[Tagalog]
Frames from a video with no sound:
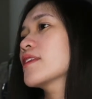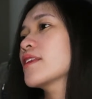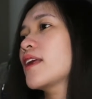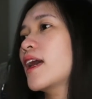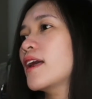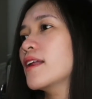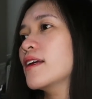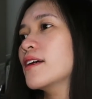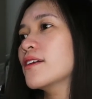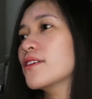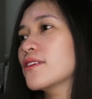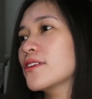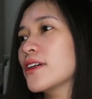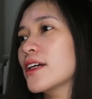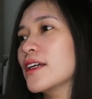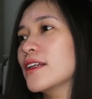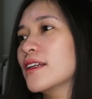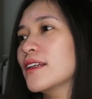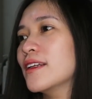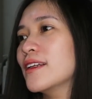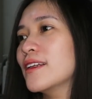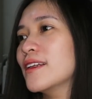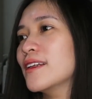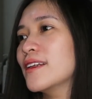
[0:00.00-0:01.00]

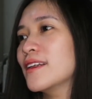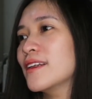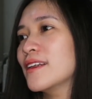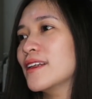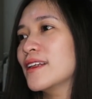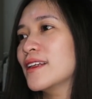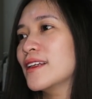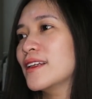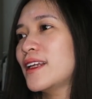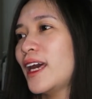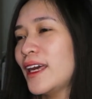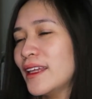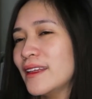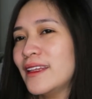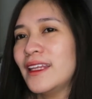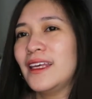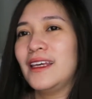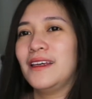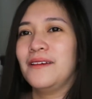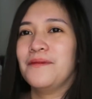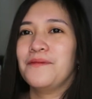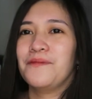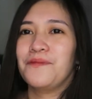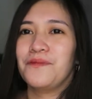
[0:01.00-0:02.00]

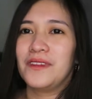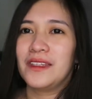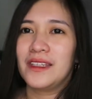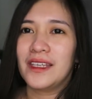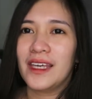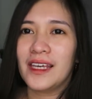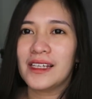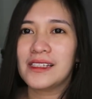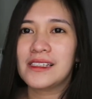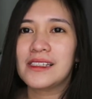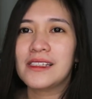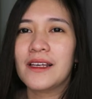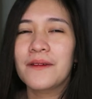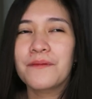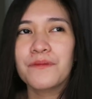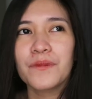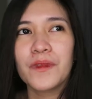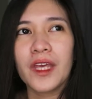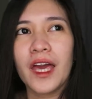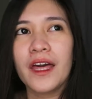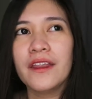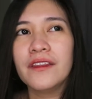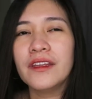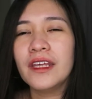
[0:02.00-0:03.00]
990. Yes.
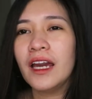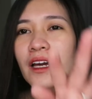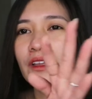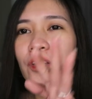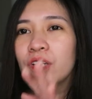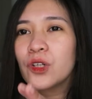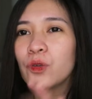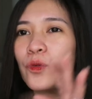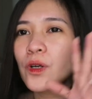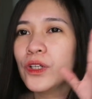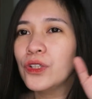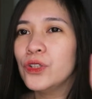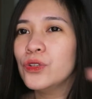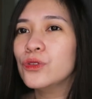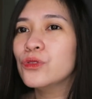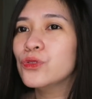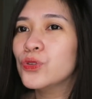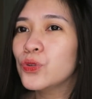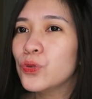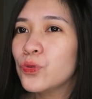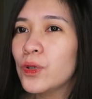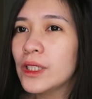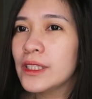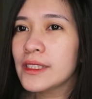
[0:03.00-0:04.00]
And the other one,
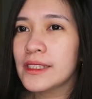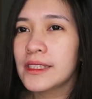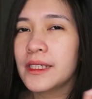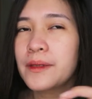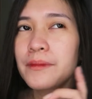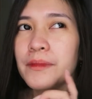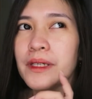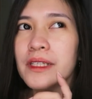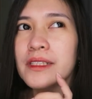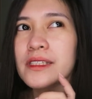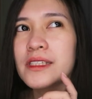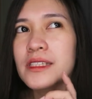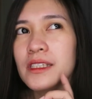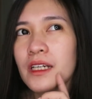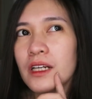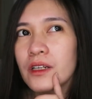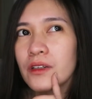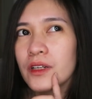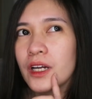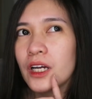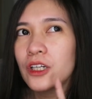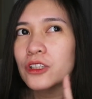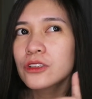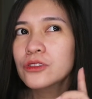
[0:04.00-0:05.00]
yung dual SIM, it's
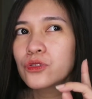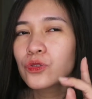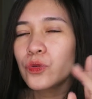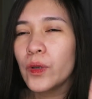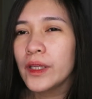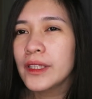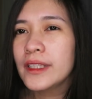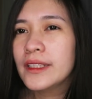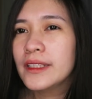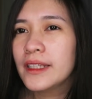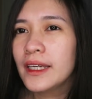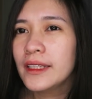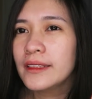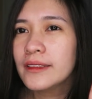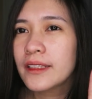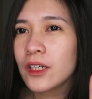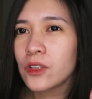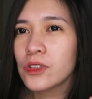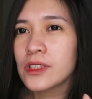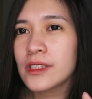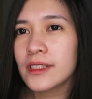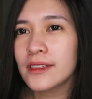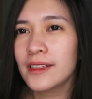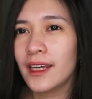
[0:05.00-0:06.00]
around
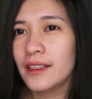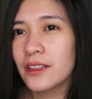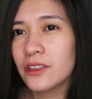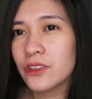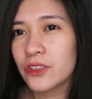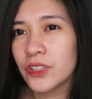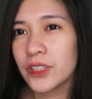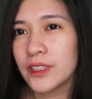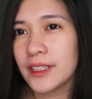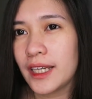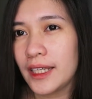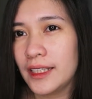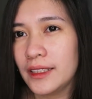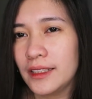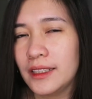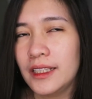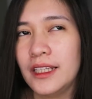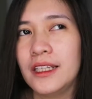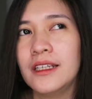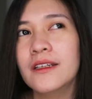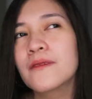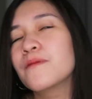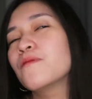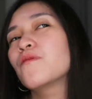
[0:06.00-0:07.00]

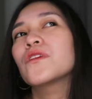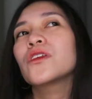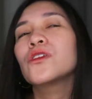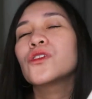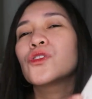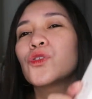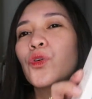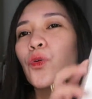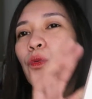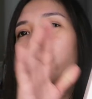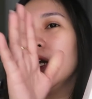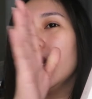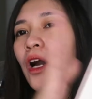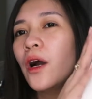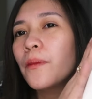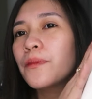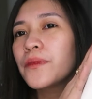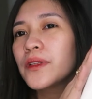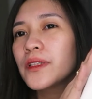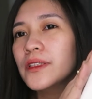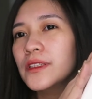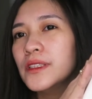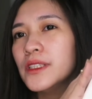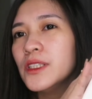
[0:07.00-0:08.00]
29,990. So, we
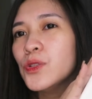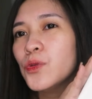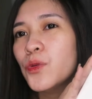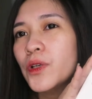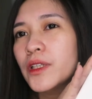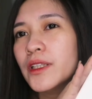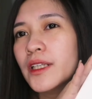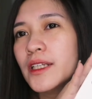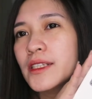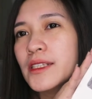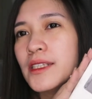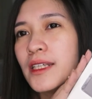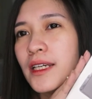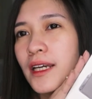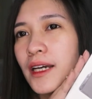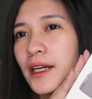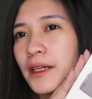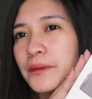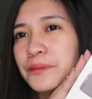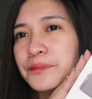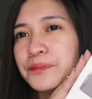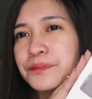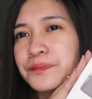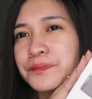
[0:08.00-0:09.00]
opted this one kasi
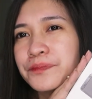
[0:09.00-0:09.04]
nga,